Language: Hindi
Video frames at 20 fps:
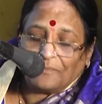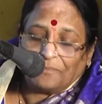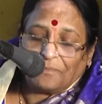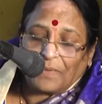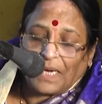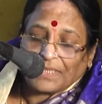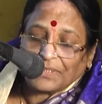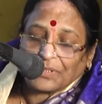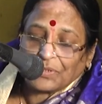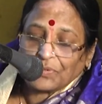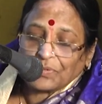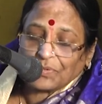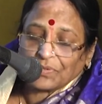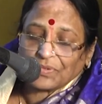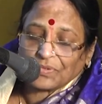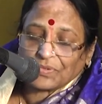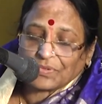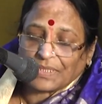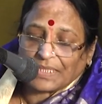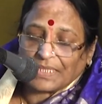पांडु
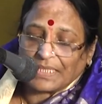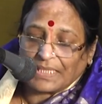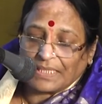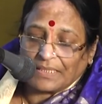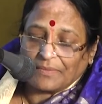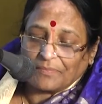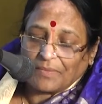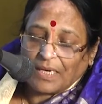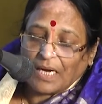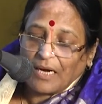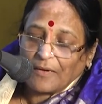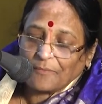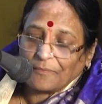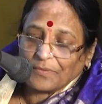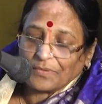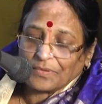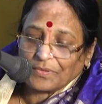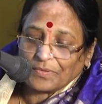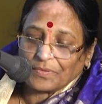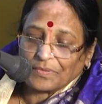जो थे
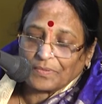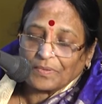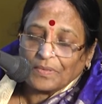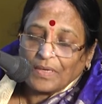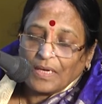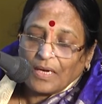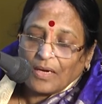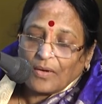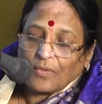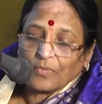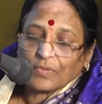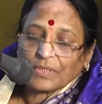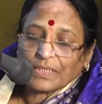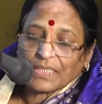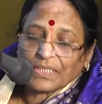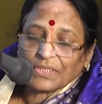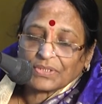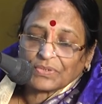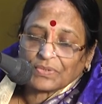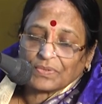महापुंडु
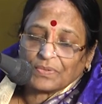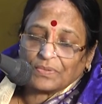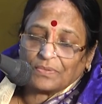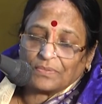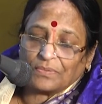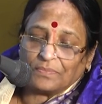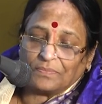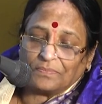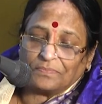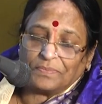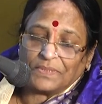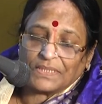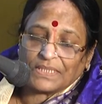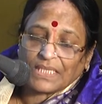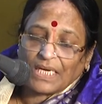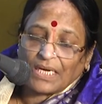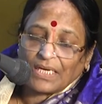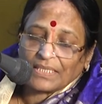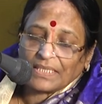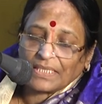उनके जो
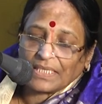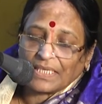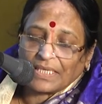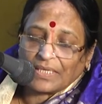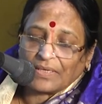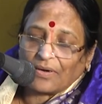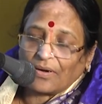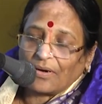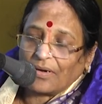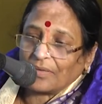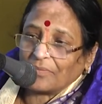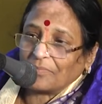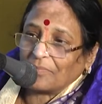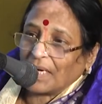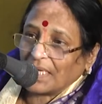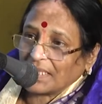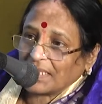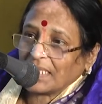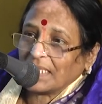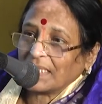पिता थे और
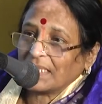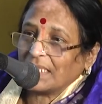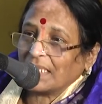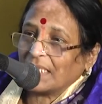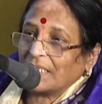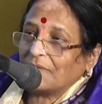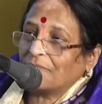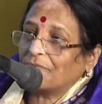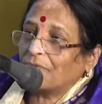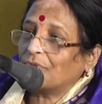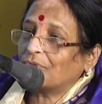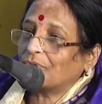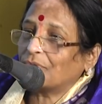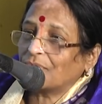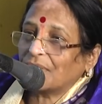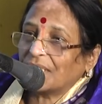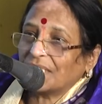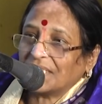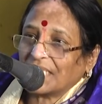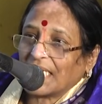माता थी वो
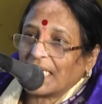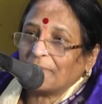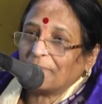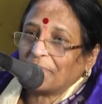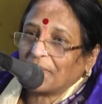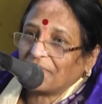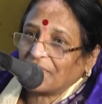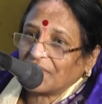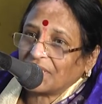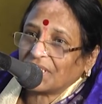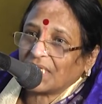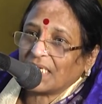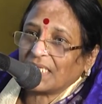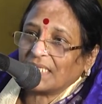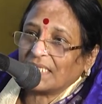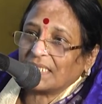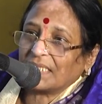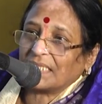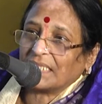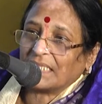उन्होंने जैन प्रवज्जा
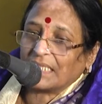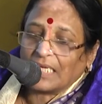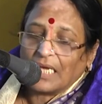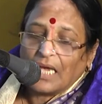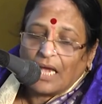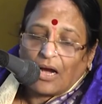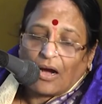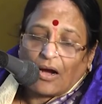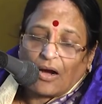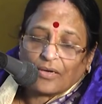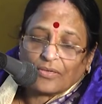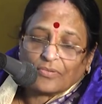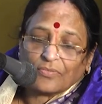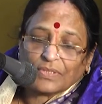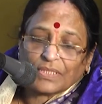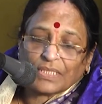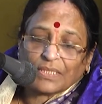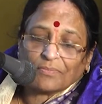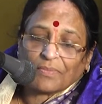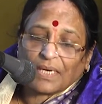ली थी और
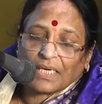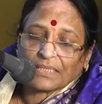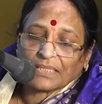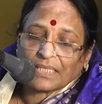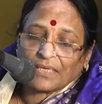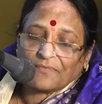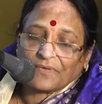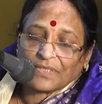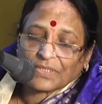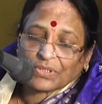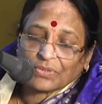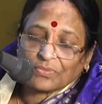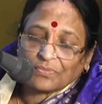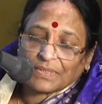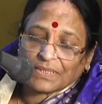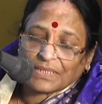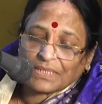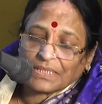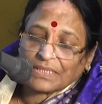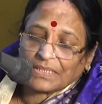उनकी माता
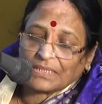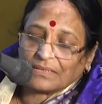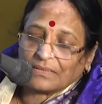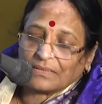वसुमती